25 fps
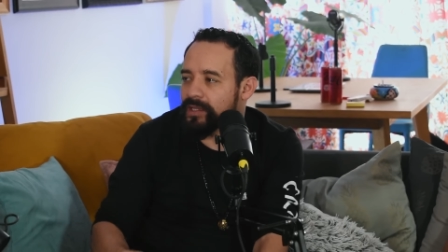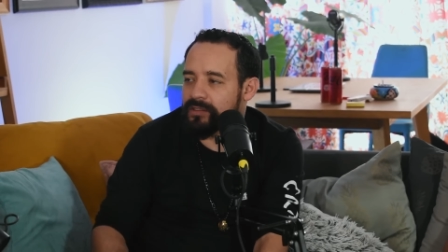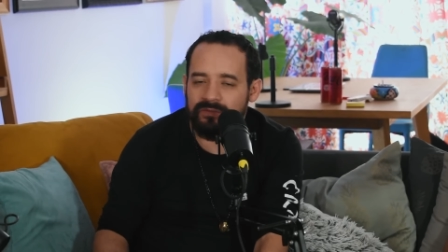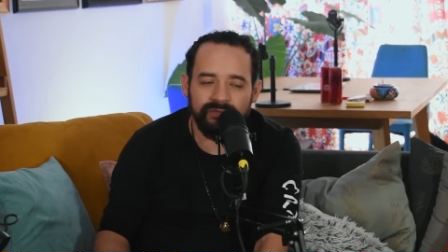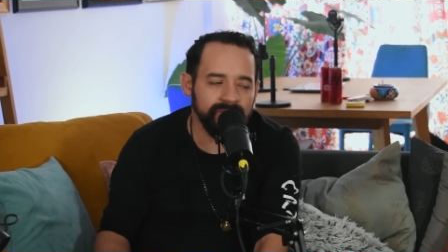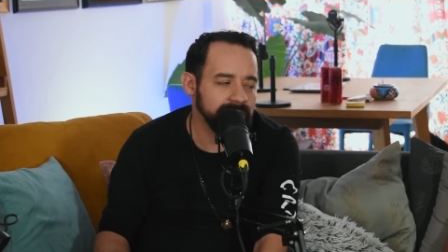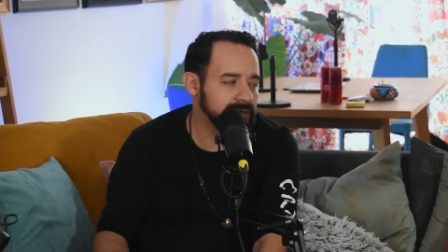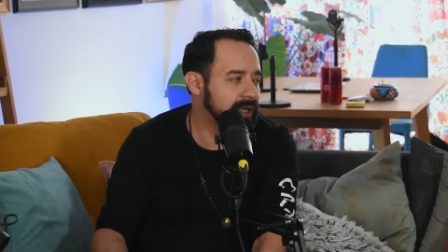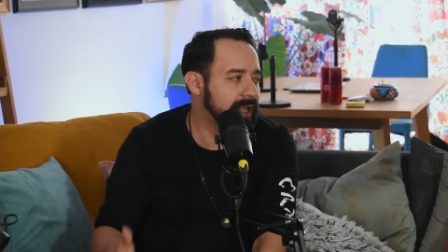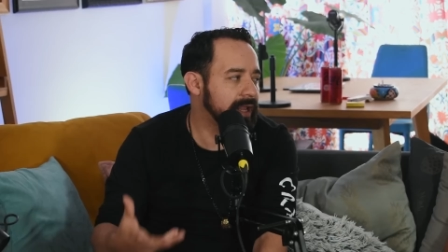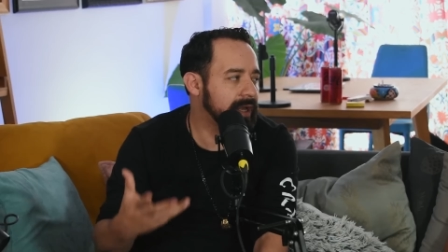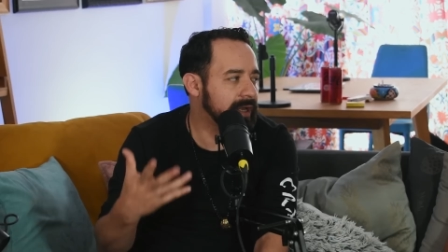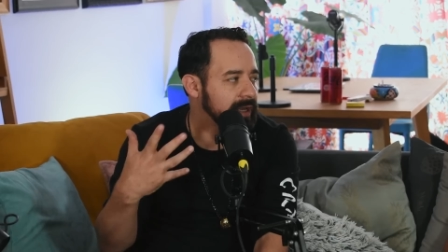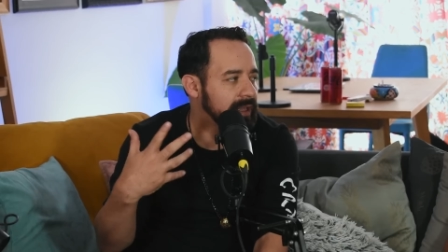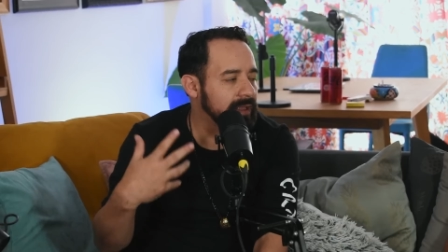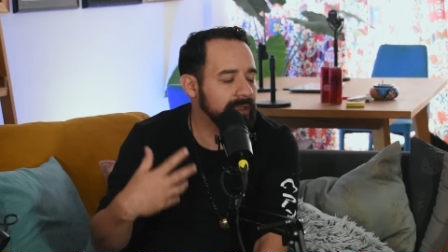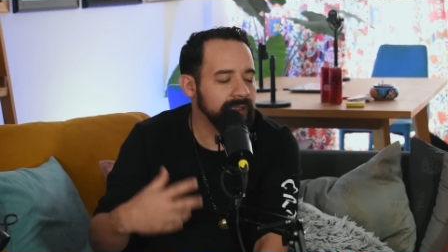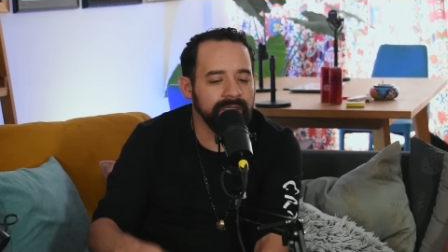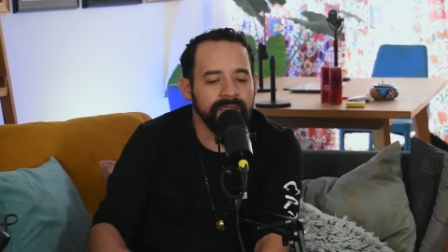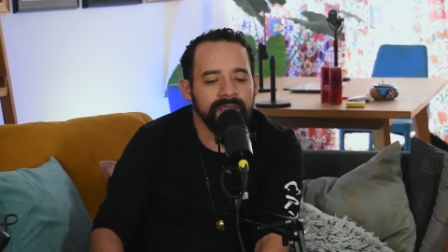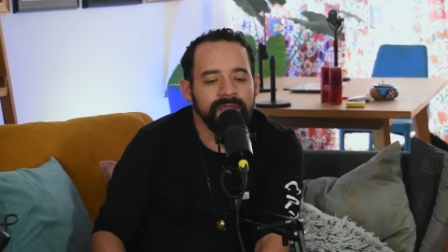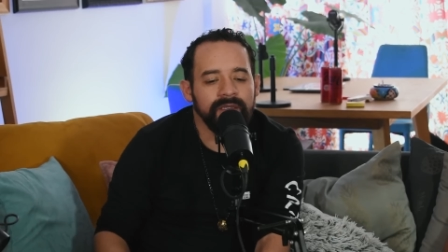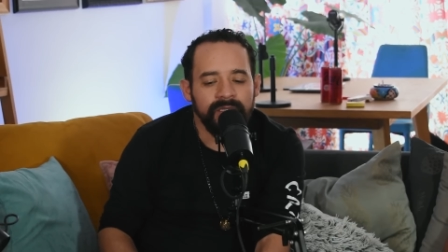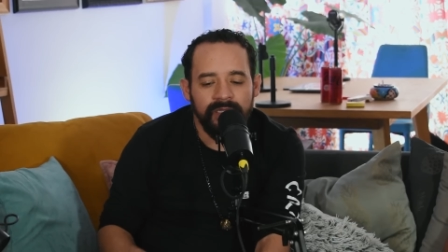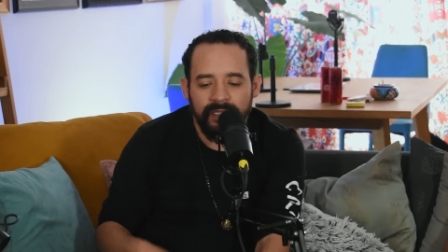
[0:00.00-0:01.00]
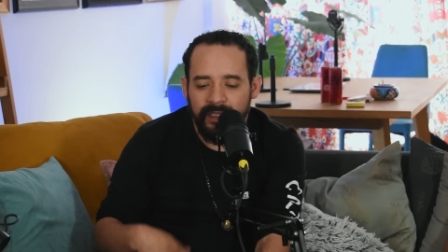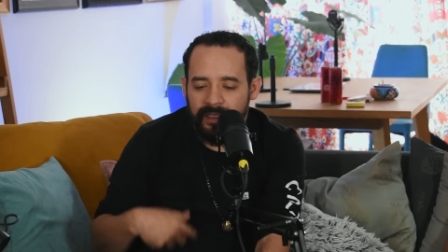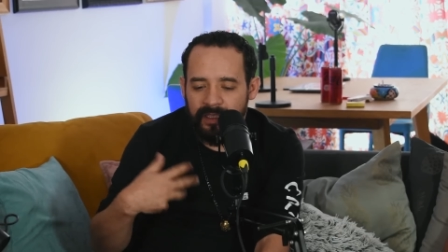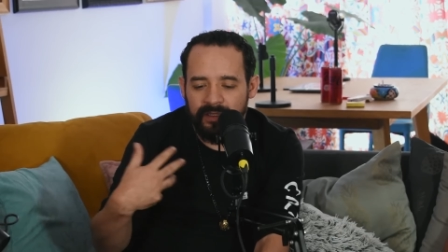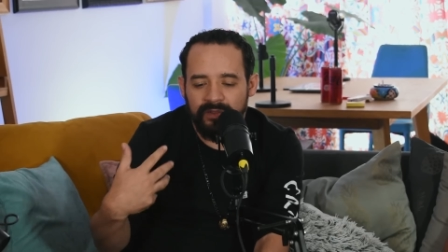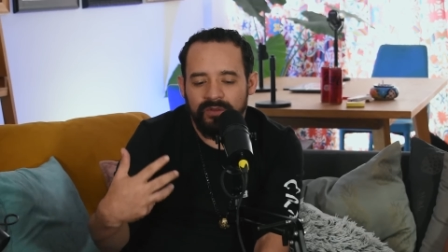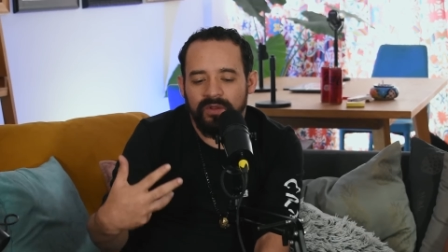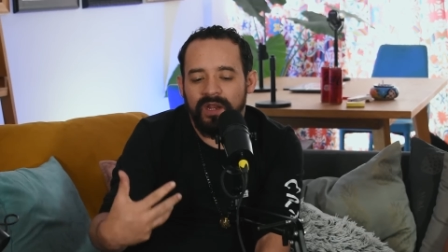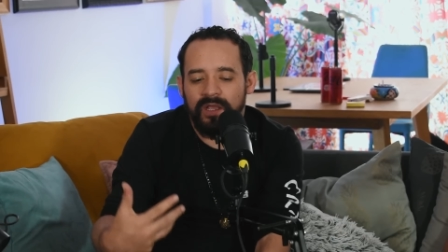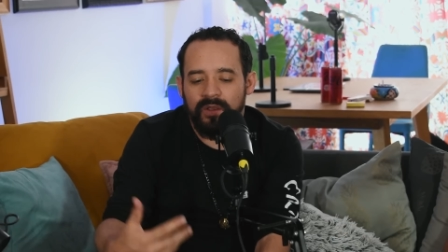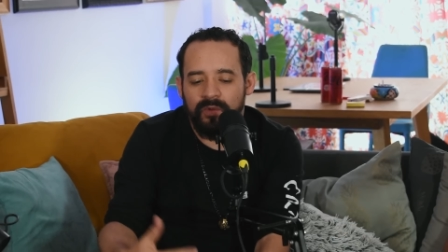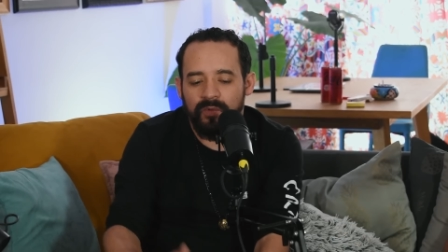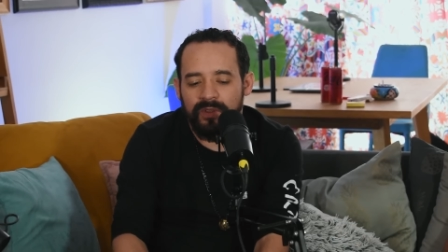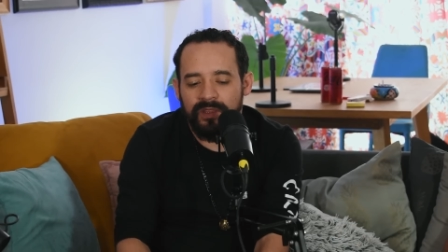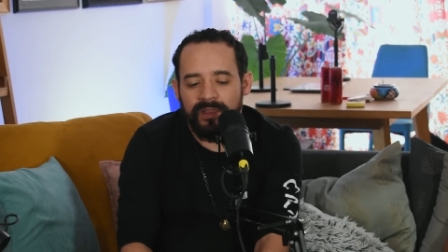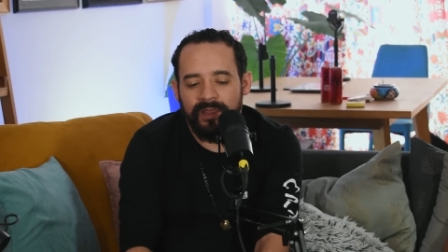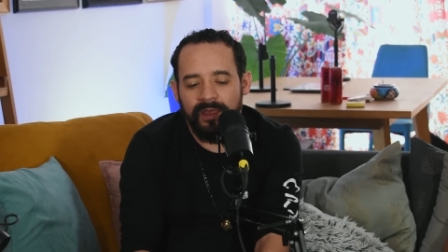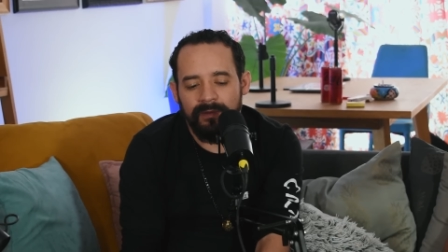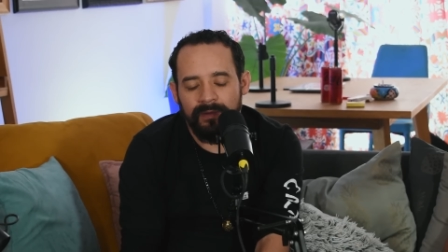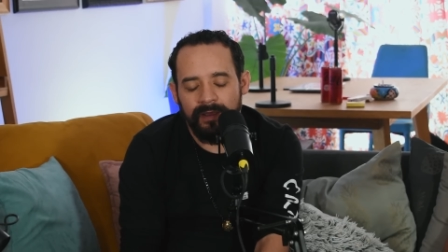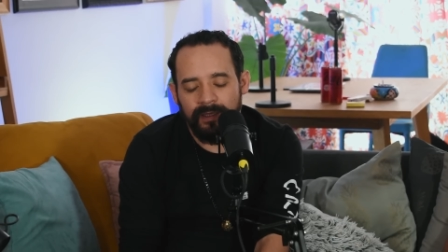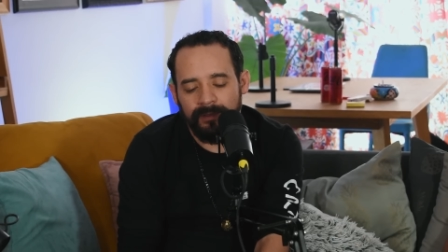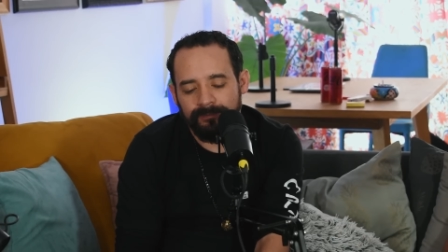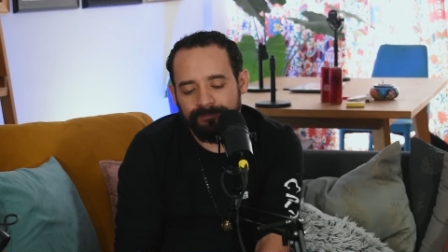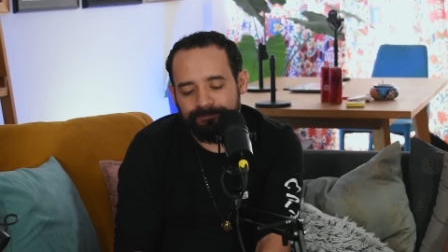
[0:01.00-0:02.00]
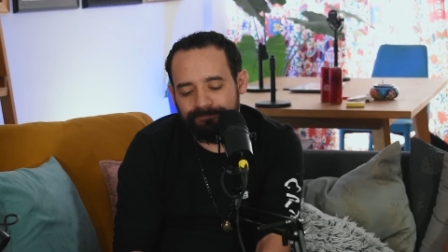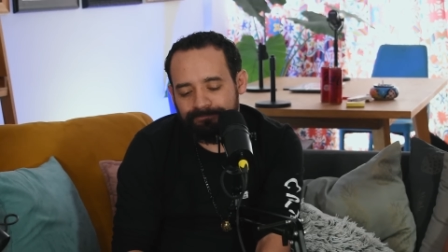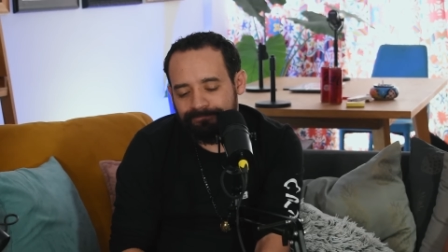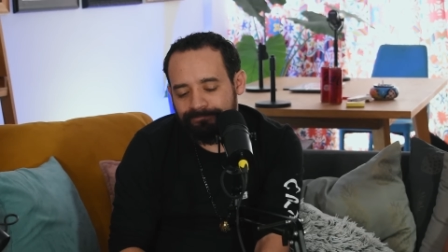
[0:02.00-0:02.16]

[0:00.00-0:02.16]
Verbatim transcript: su nana, ella no la cuidaba.